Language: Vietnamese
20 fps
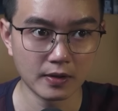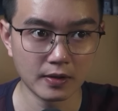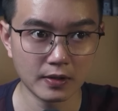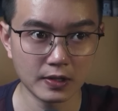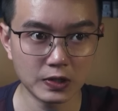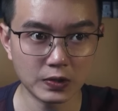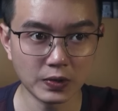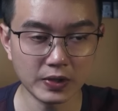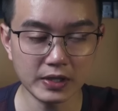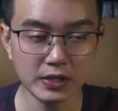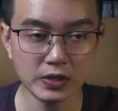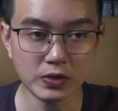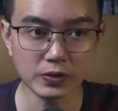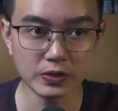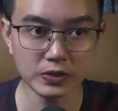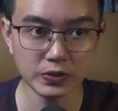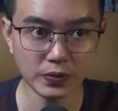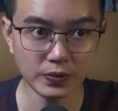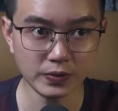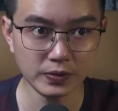Thúy cúi
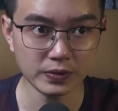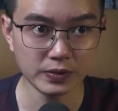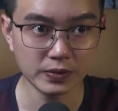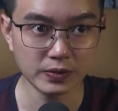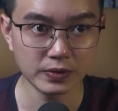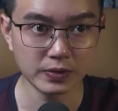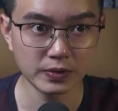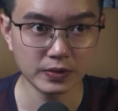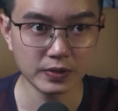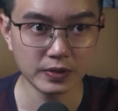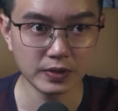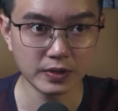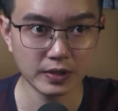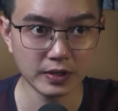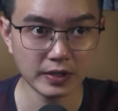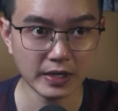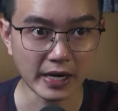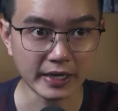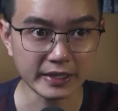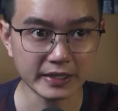xuống,
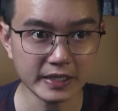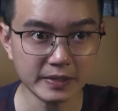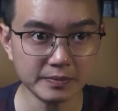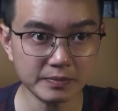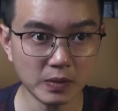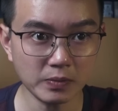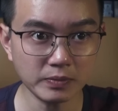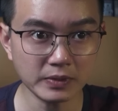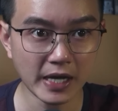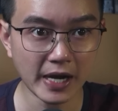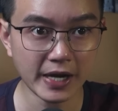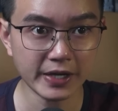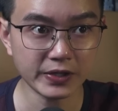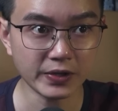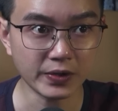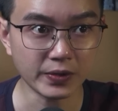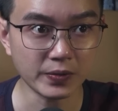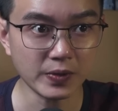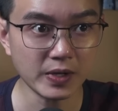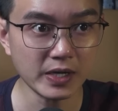đặt chiếc móng tay
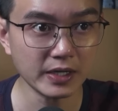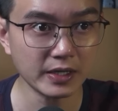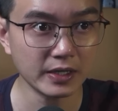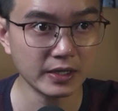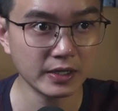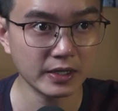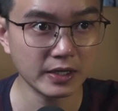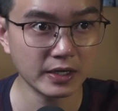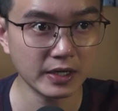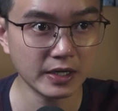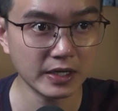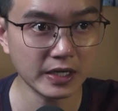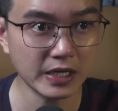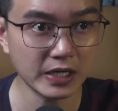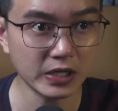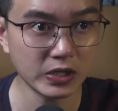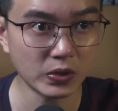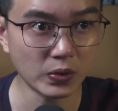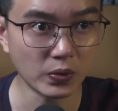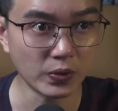nhọn hoắt
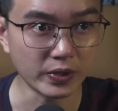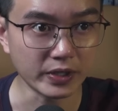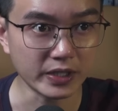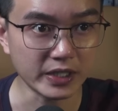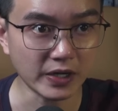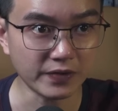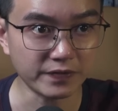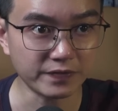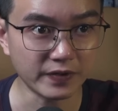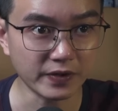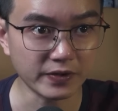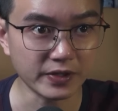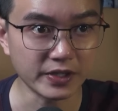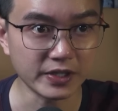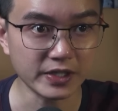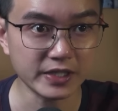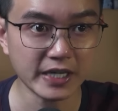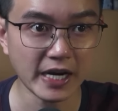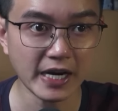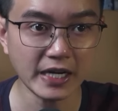điên cuồng chọc vào giữa
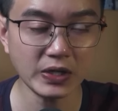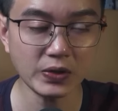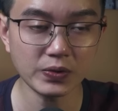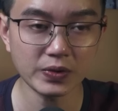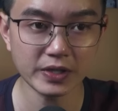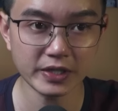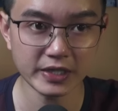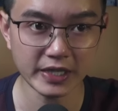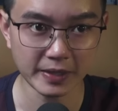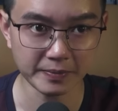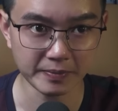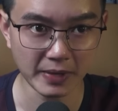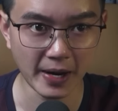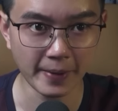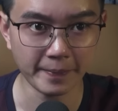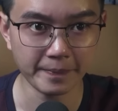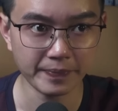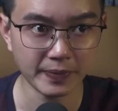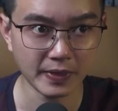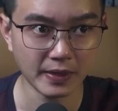trán của người đàn bà.
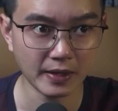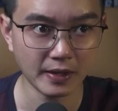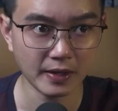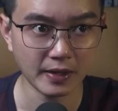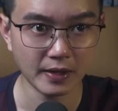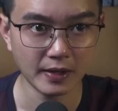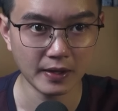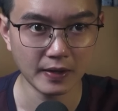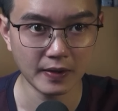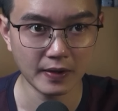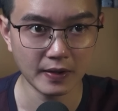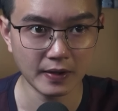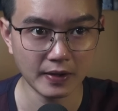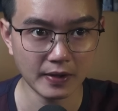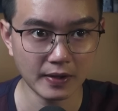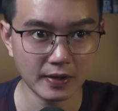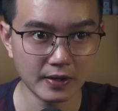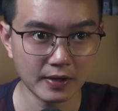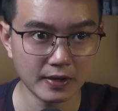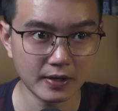
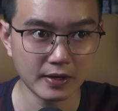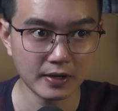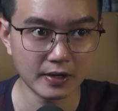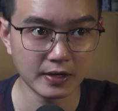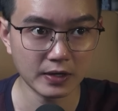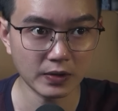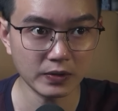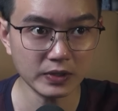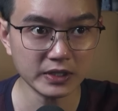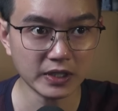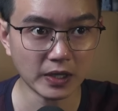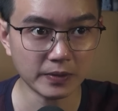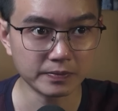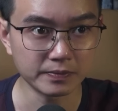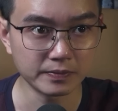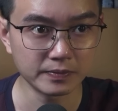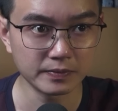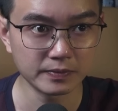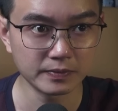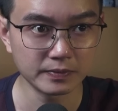Nói xong,
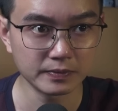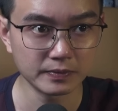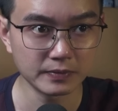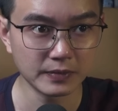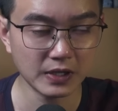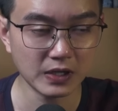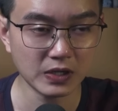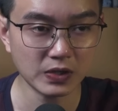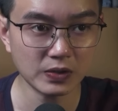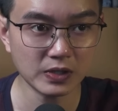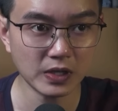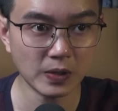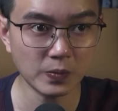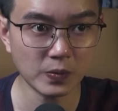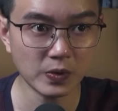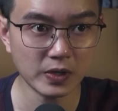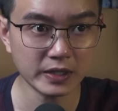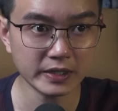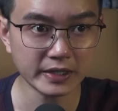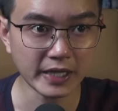cô không
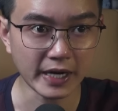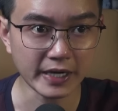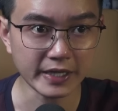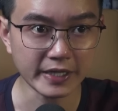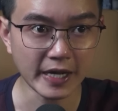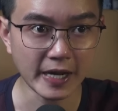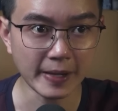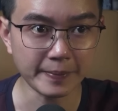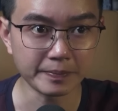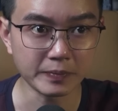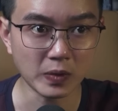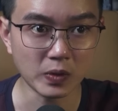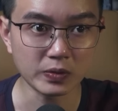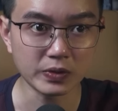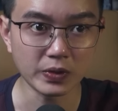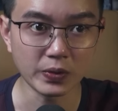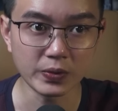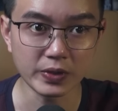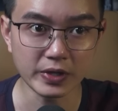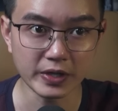quên tặng kèm một
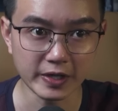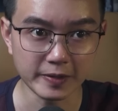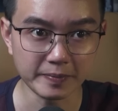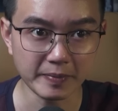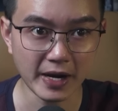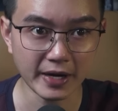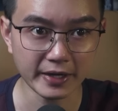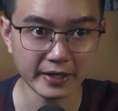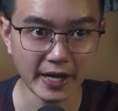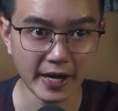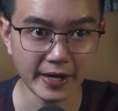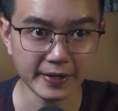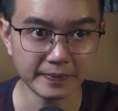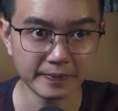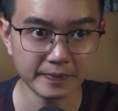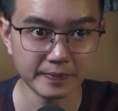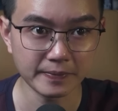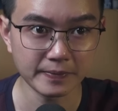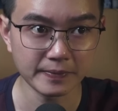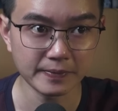nụ cười mang dại,
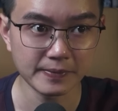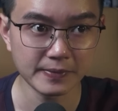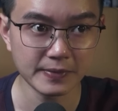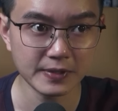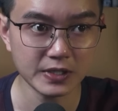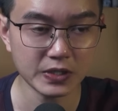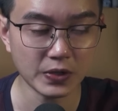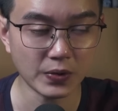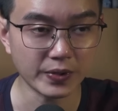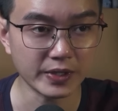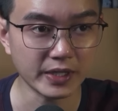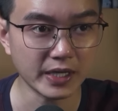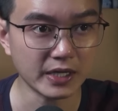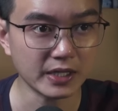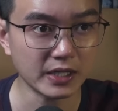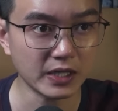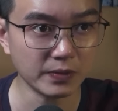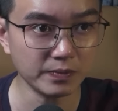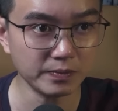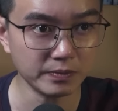rồi nhanh
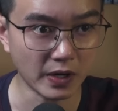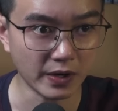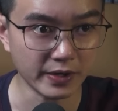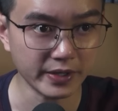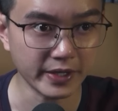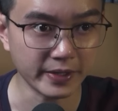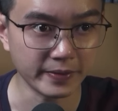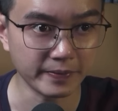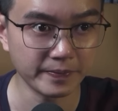chóng bỏ đi.